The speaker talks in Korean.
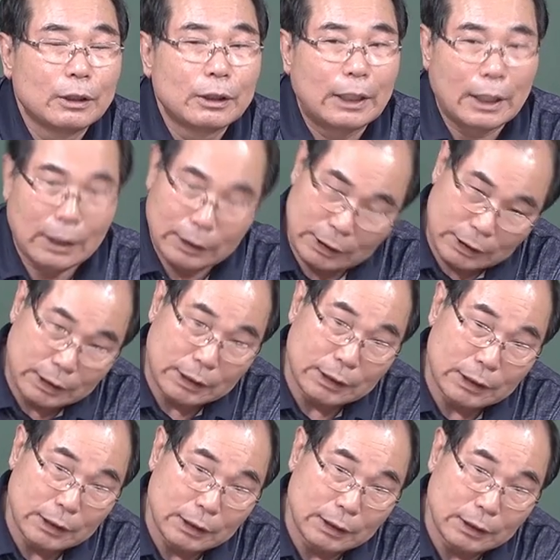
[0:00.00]
내가
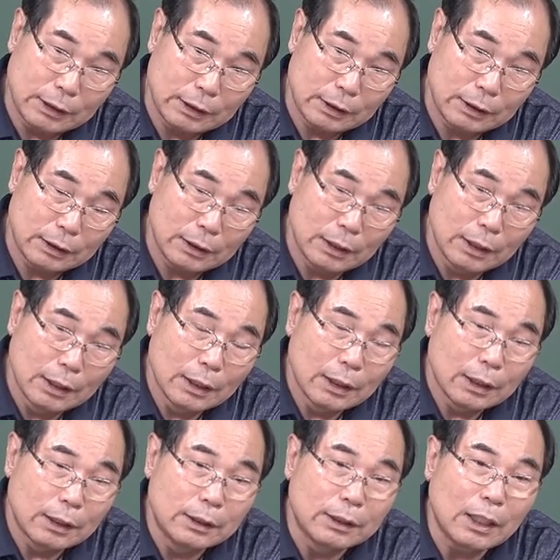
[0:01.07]
치지.
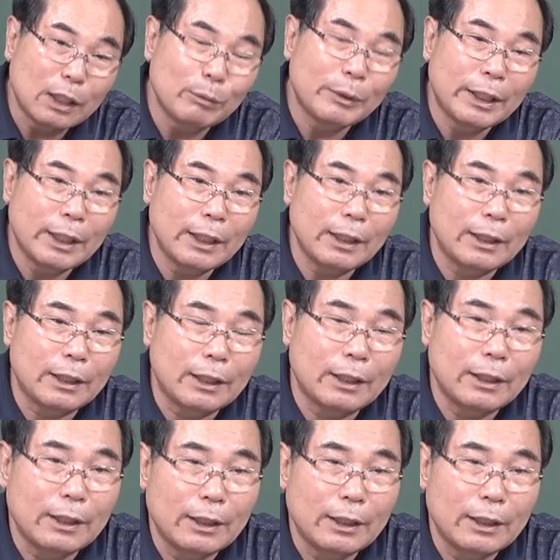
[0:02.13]
그 다음에